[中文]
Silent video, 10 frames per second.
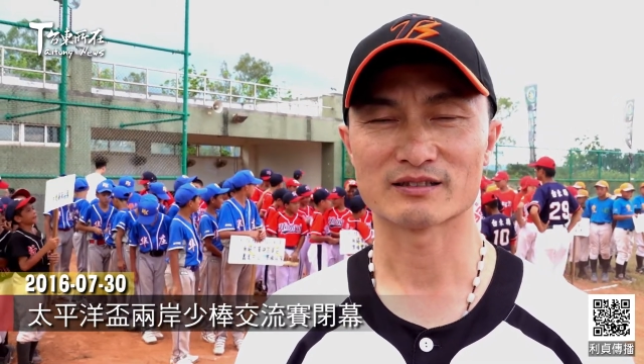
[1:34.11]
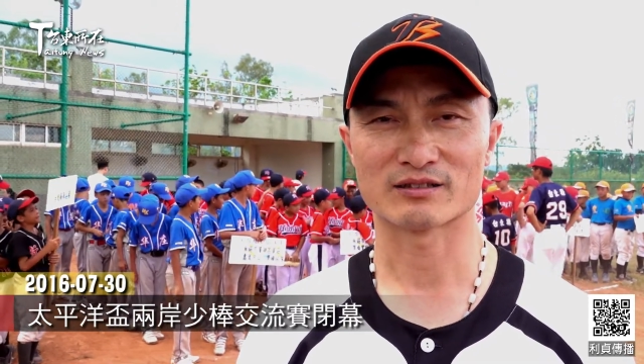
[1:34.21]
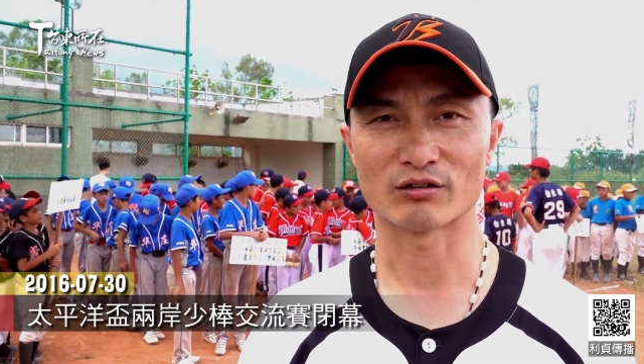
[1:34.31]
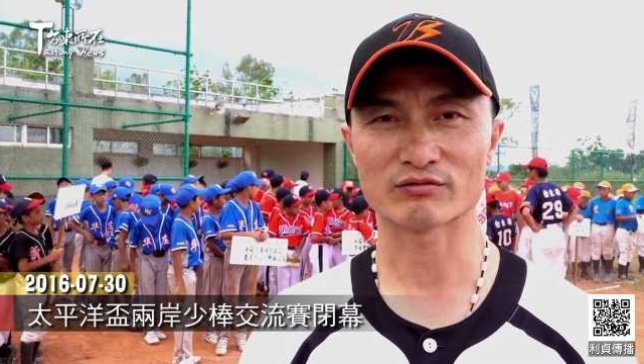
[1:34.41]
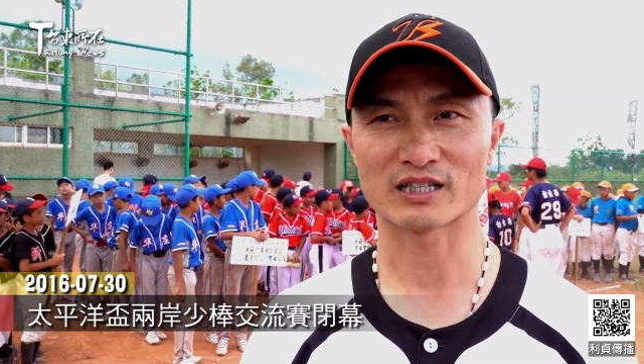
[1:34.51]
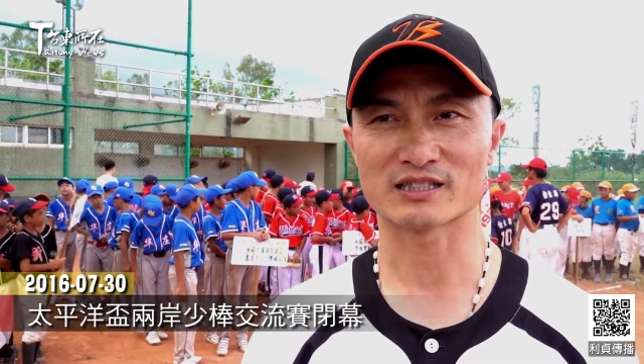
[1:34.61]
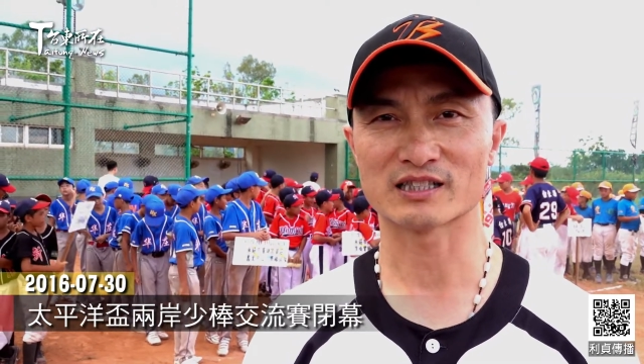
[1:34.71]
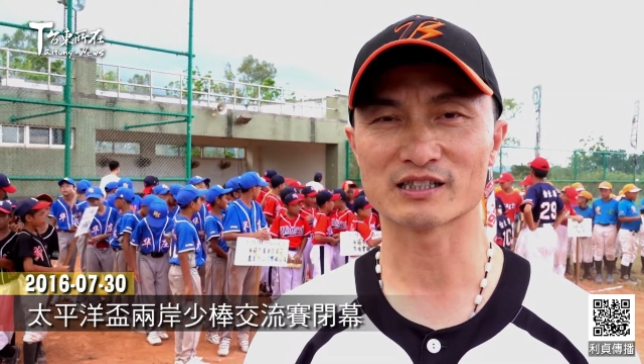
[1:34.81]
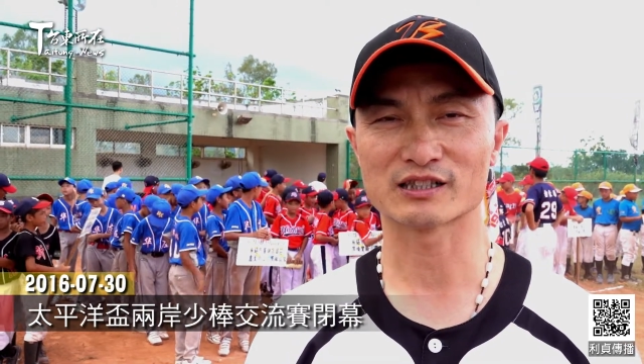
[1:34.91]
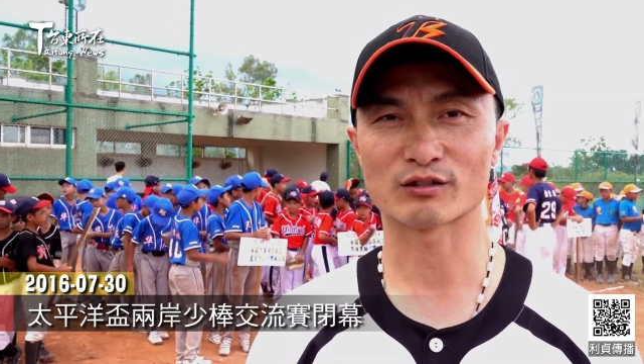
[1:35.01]
同场
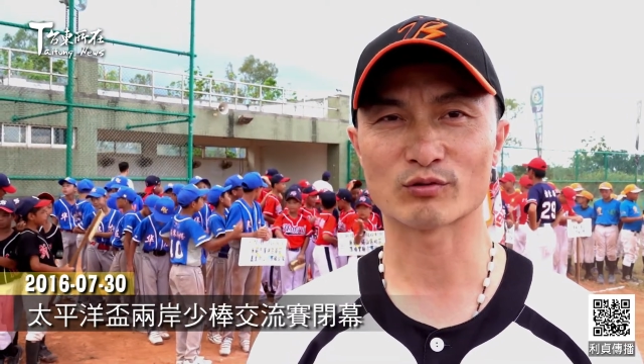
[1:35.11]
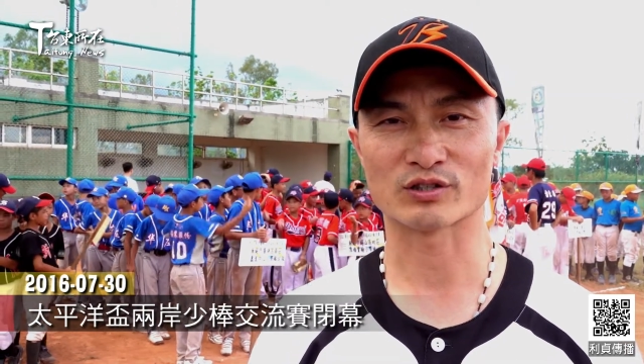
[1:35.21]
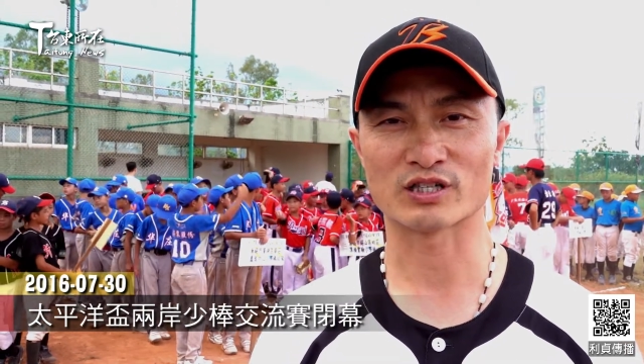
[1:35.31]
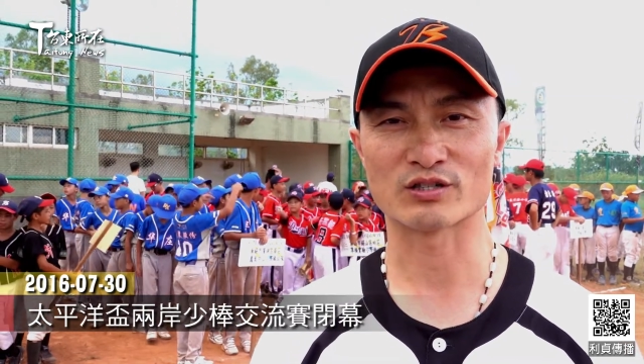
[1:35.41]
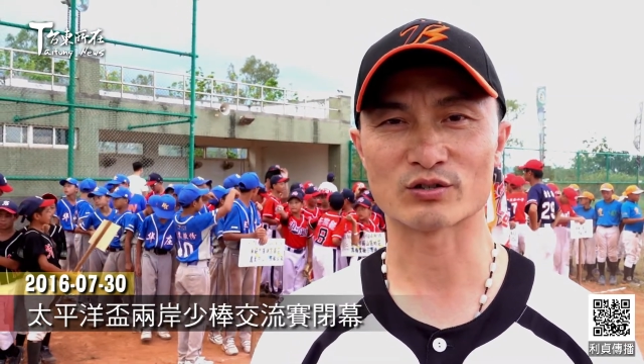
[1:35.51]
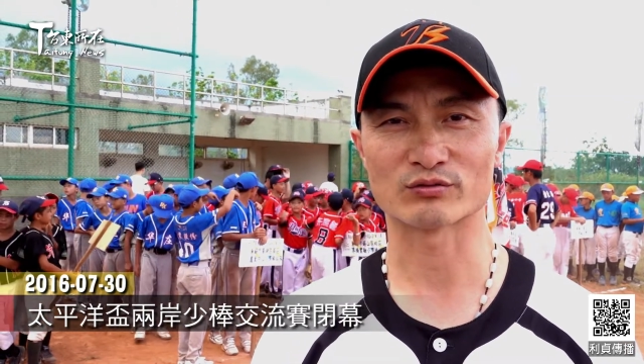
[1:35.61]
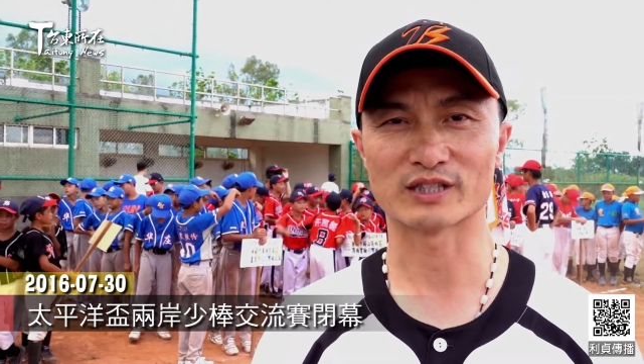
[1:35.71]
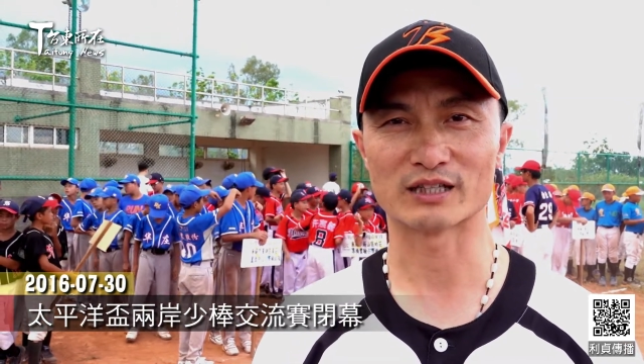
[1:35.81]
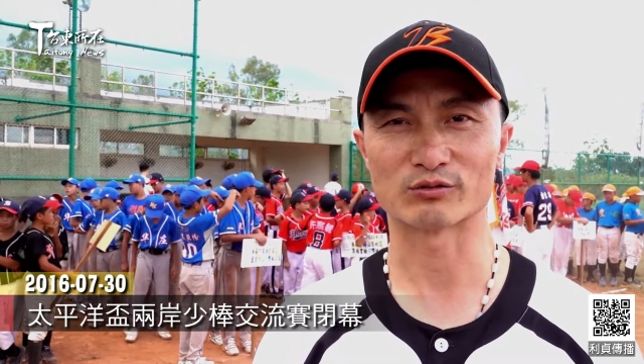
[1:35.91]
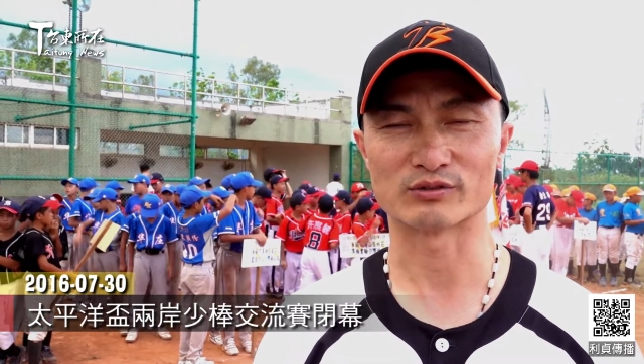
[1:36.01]
竞技的过程中，
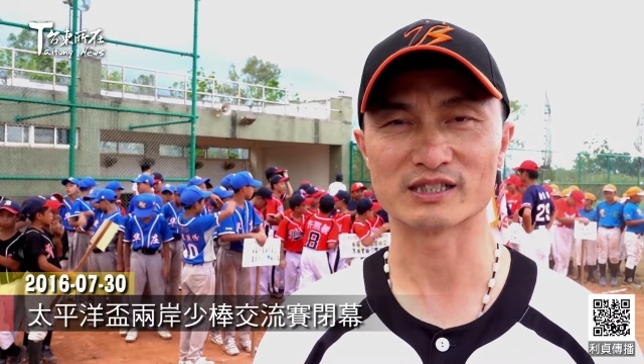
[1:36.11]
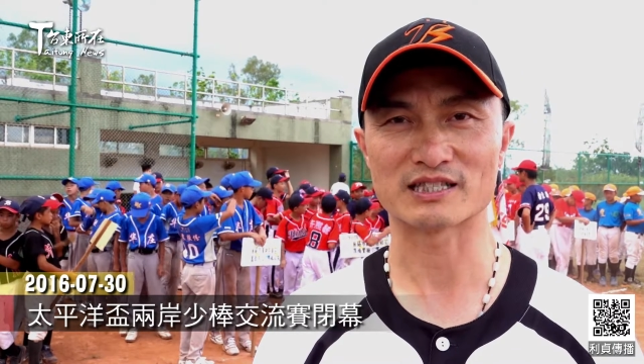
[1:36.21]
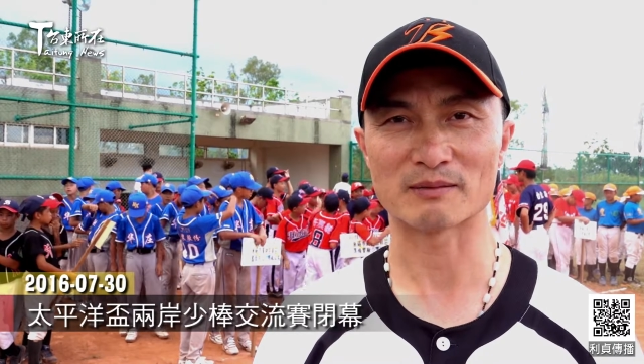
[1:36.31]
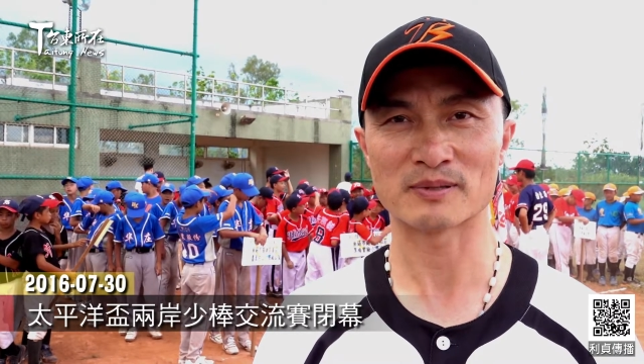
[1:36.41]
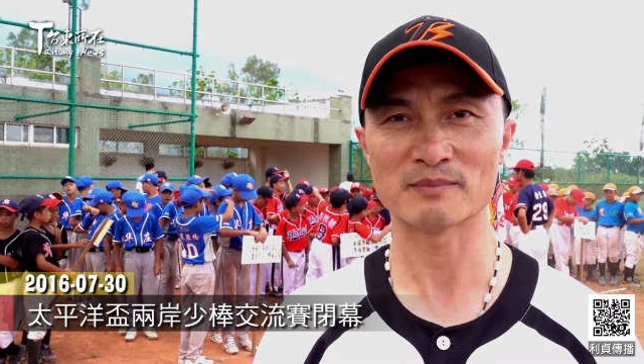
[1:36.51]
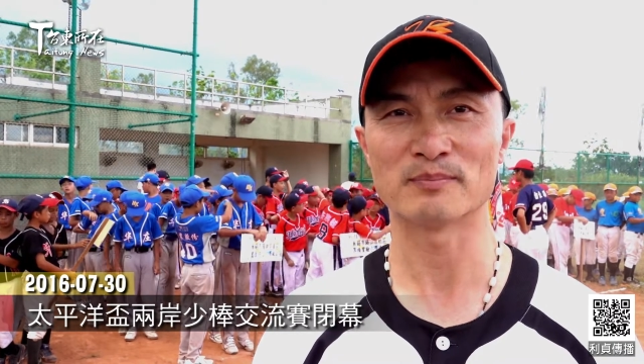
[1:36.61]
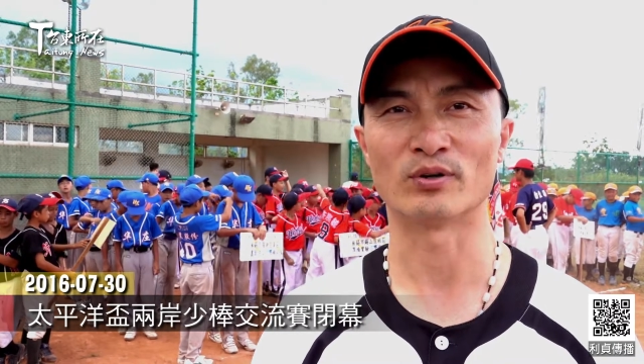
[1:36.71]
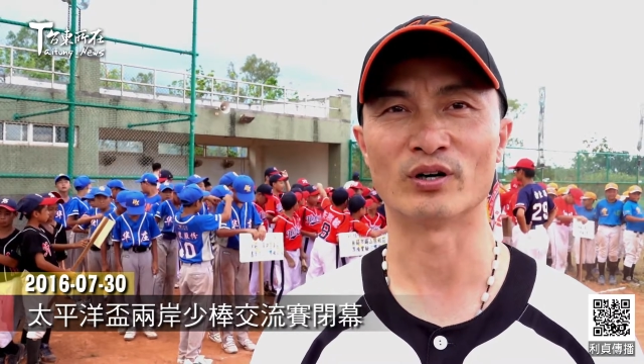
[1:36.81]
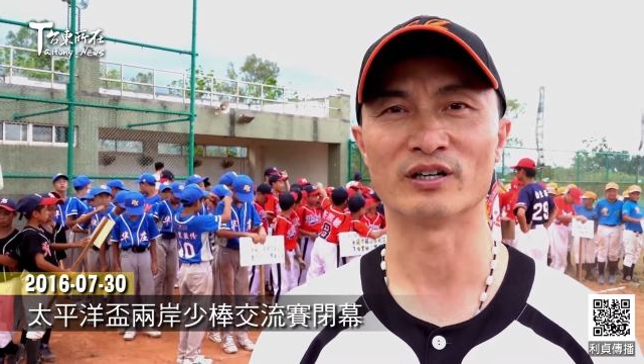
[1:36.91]
也努力在拼搏，